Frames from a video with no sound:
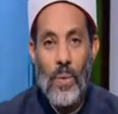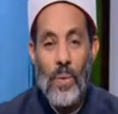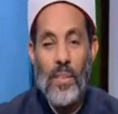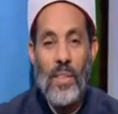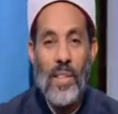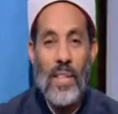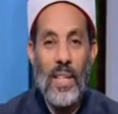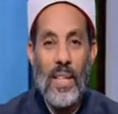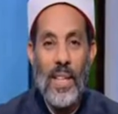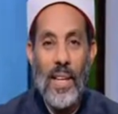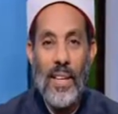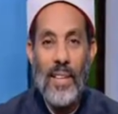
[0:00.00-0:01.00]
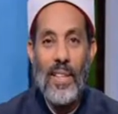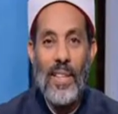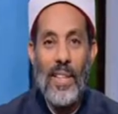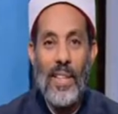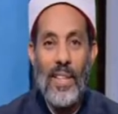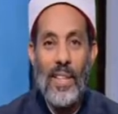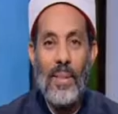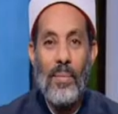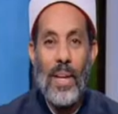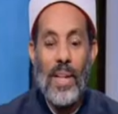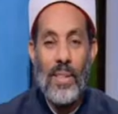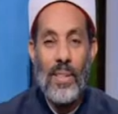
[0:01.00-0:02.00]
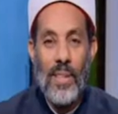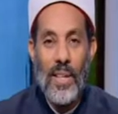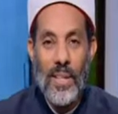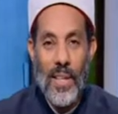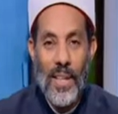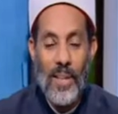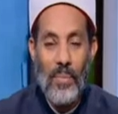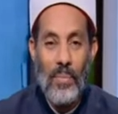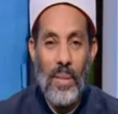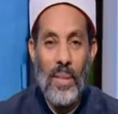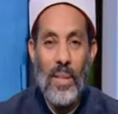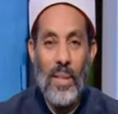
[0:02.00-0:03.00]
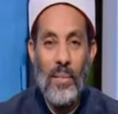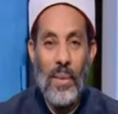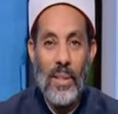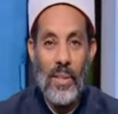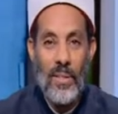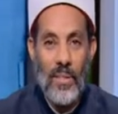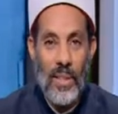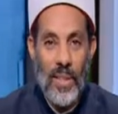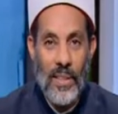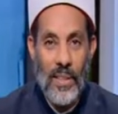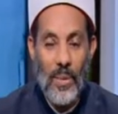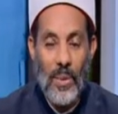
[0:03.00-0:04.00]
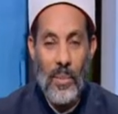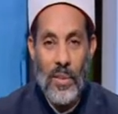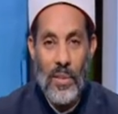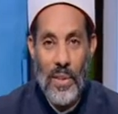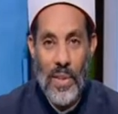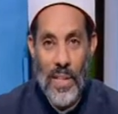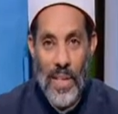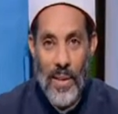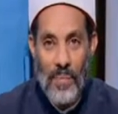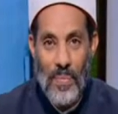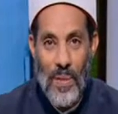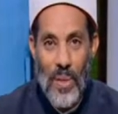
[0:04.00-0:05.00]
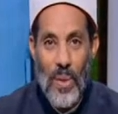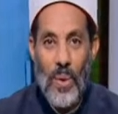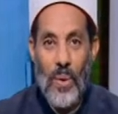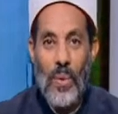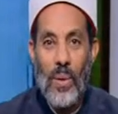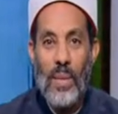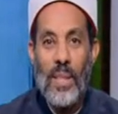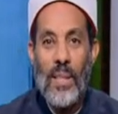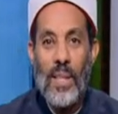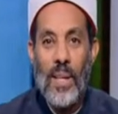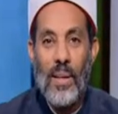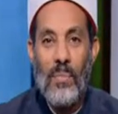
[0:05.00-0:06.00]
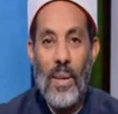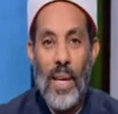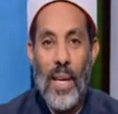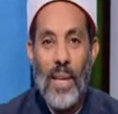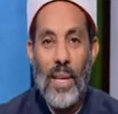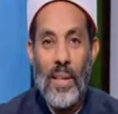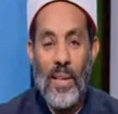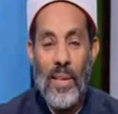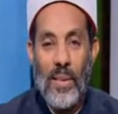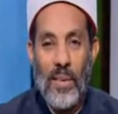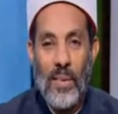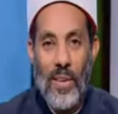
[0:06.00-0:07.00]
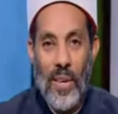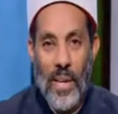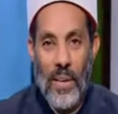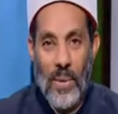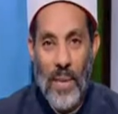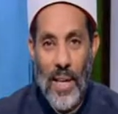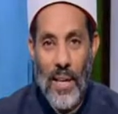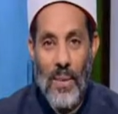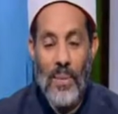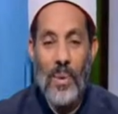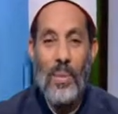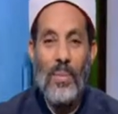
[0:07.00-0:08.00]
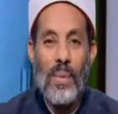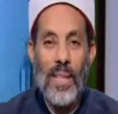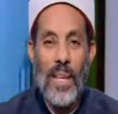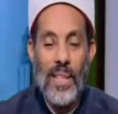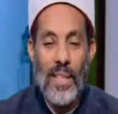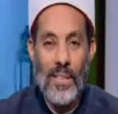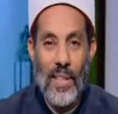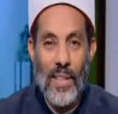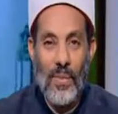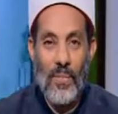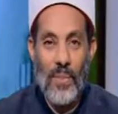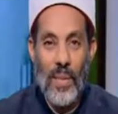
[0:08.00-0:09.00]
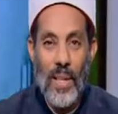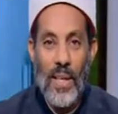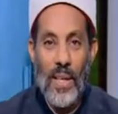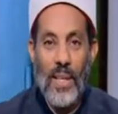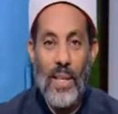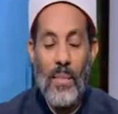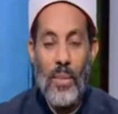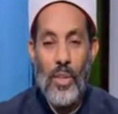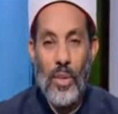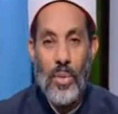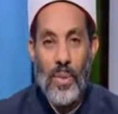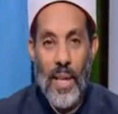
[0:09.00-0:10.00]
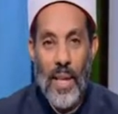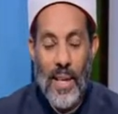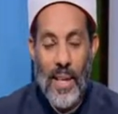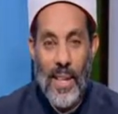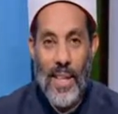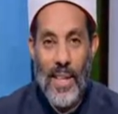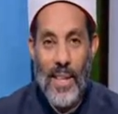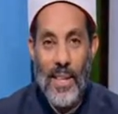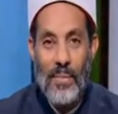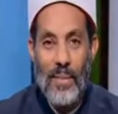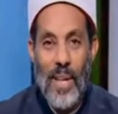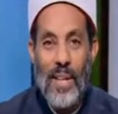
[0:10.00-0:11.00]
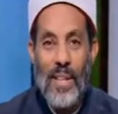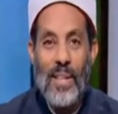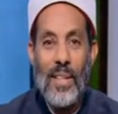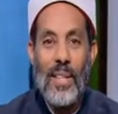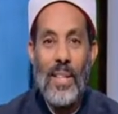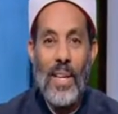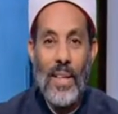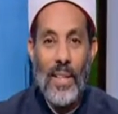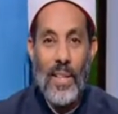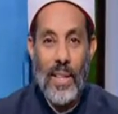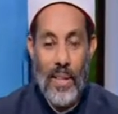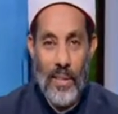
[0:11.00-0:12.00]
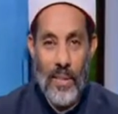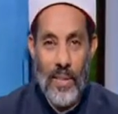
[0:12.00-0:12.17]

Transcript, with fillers: وصلنا إلى هذا لما أدركناه من قيمة الصلاة ومن فضلها ومن بهاء صاحبها ومن مكانته لما شفنا الكلام ده لقينا ان